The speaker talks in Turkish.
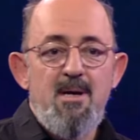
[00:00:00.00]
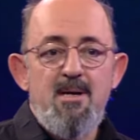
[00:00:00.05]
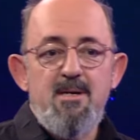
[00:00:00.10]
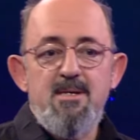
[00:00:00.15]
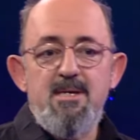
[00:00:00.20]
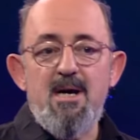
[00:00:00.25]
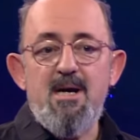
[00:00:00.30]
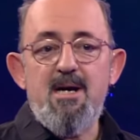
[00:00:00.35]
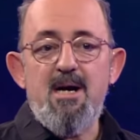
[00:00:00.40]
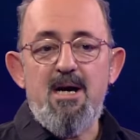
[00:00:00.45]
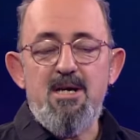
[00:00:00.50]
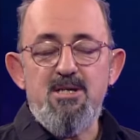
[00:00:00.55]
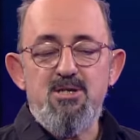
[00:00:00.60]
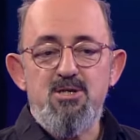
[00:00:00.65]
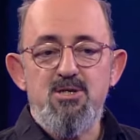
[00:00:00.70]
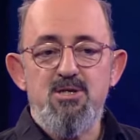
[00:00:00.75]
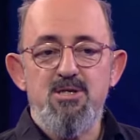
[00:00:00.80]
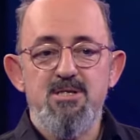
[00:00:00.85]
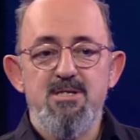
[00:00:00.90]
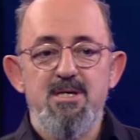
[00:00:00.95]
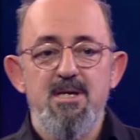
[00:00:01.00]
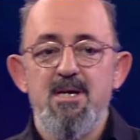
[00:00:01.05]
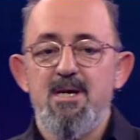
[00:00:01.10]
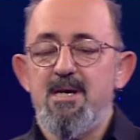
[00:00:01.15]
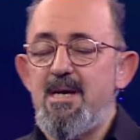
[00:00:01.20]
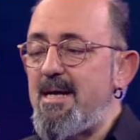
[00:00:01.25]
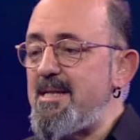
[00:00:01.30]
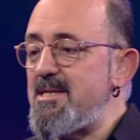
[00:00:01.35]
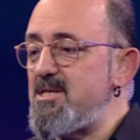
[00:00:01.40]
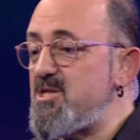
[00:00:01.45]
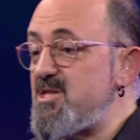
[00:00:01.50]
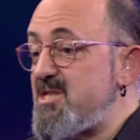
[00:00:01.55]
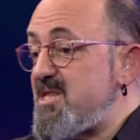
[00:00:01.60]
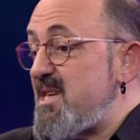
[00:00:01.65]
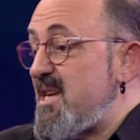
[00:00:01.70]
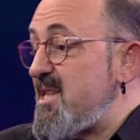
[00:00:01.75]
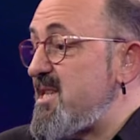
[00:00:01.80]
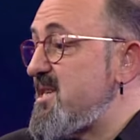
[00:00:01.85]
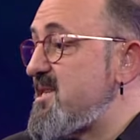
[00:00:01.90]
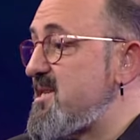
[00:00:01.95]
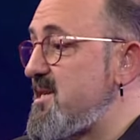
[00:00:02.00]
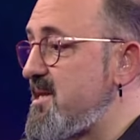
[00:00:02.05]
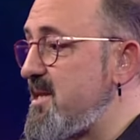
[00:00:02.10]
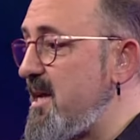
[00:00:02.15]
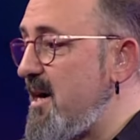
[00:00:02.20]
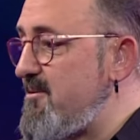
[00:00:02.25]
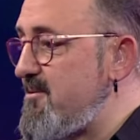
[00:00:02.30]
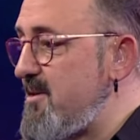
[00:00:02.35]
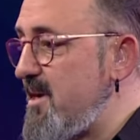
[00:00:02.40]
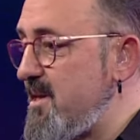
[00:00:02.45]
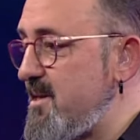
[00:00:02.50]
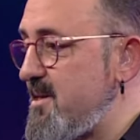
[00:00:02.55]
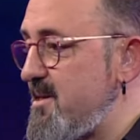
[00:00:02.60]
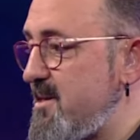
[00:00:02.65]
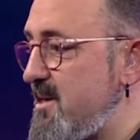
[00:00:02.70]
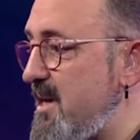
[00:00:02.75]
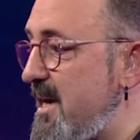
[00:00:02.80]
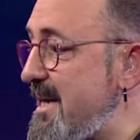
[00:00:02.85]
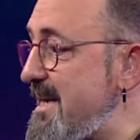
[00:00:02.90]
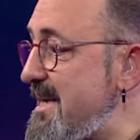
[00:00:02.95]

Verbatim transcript: ya karşı cinse ya kendi cinsine nasıl davrandığına,